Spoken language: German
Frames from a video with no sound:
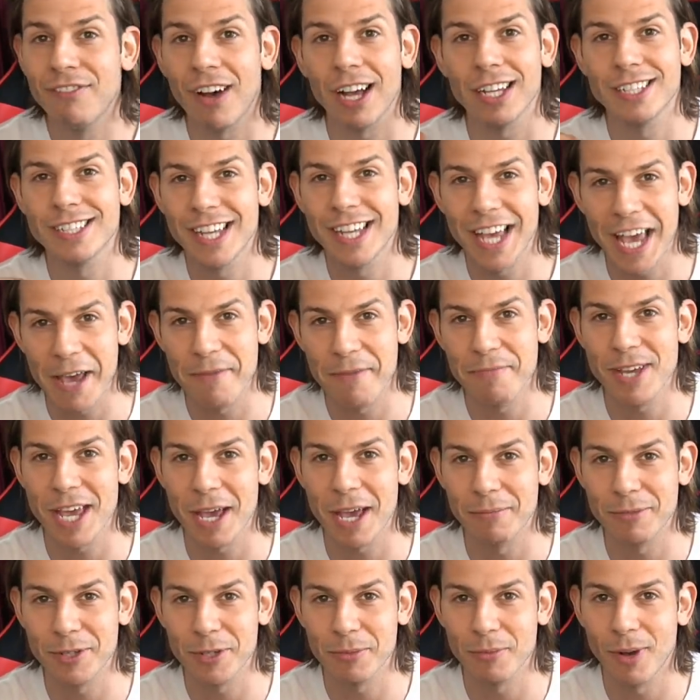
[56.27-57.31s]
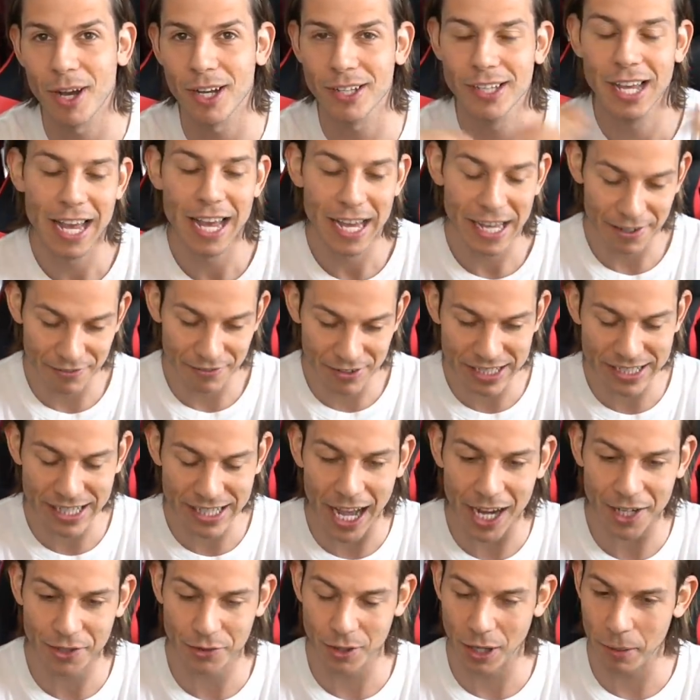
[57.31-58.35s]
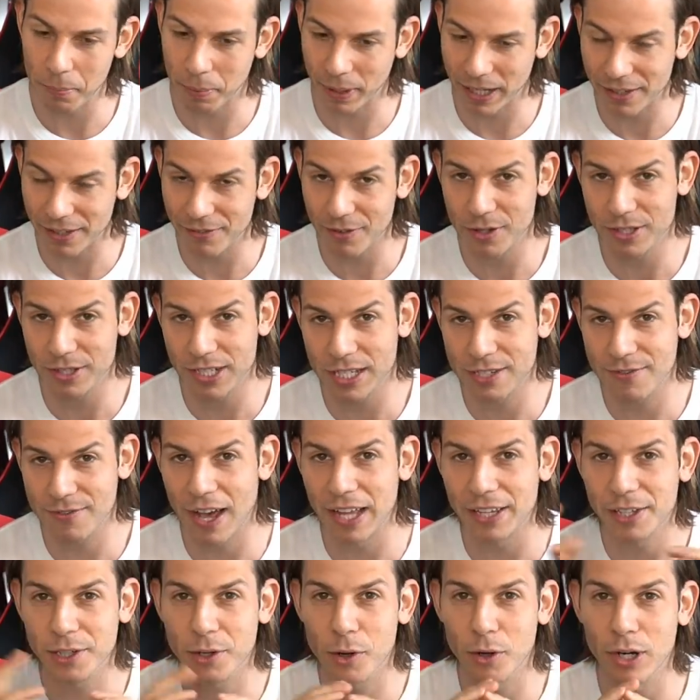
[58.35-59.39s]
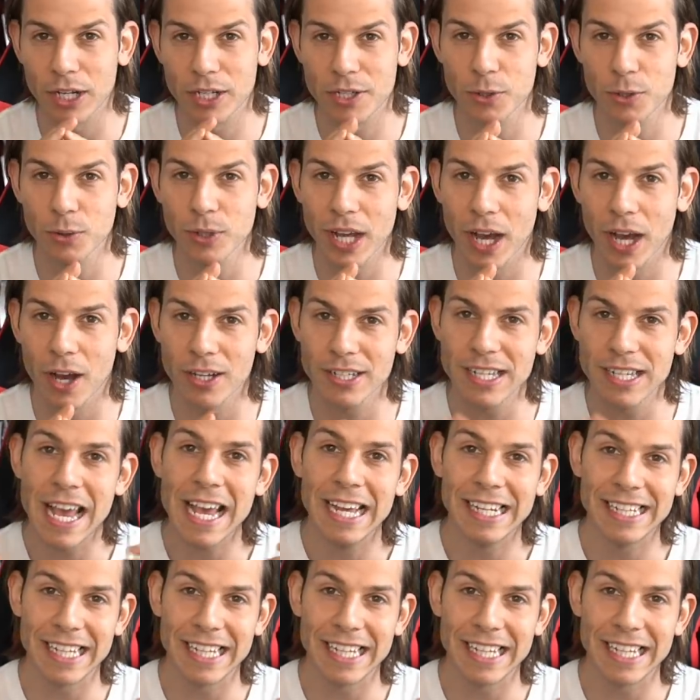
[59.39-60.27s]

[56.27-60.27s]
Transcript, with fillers: was MEM e so macht. Ihr wisst, aktuell bringen bringen wir unsere zweite Kollektion heraus.